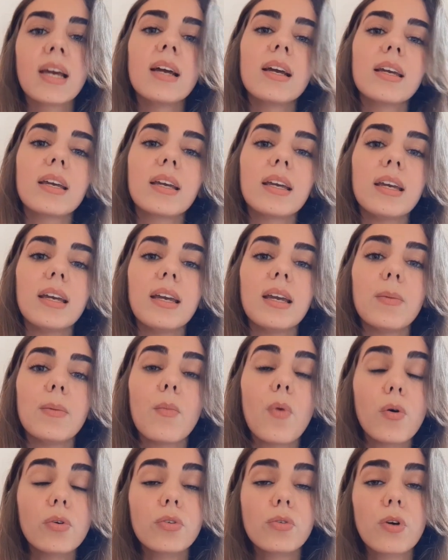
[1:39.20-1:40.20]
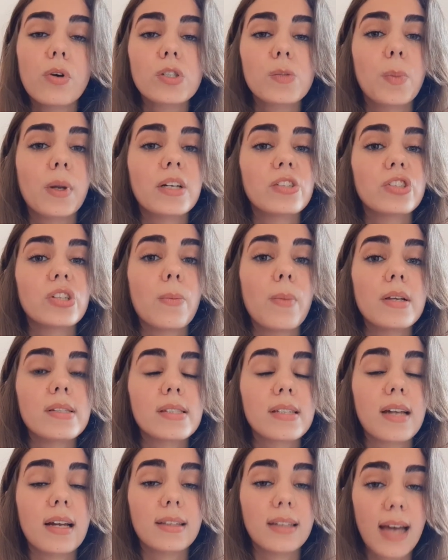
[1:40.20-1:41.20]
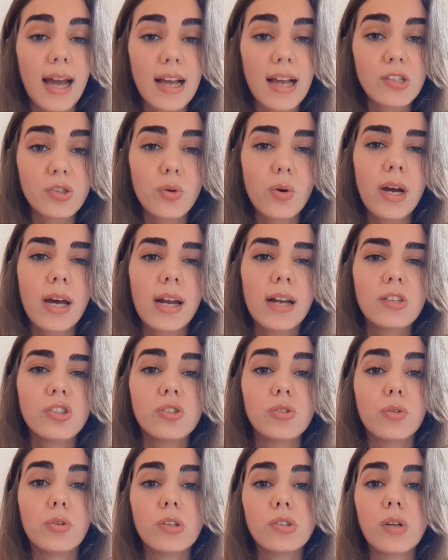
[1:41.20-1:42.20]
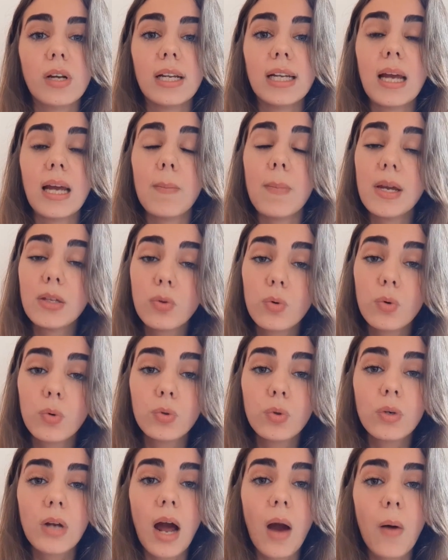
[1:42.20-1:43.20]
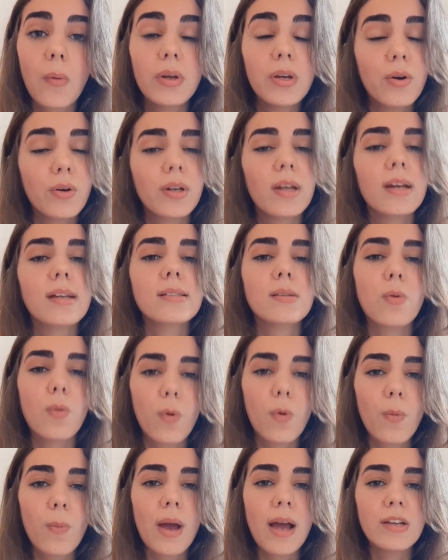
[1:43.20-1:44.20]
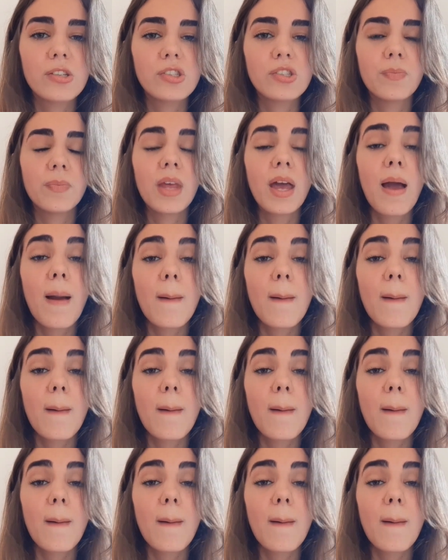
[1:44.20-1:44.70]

que monta o nosso planejamento estratégico, garantindo o nosso alinhamento cultural e conexão com o MED.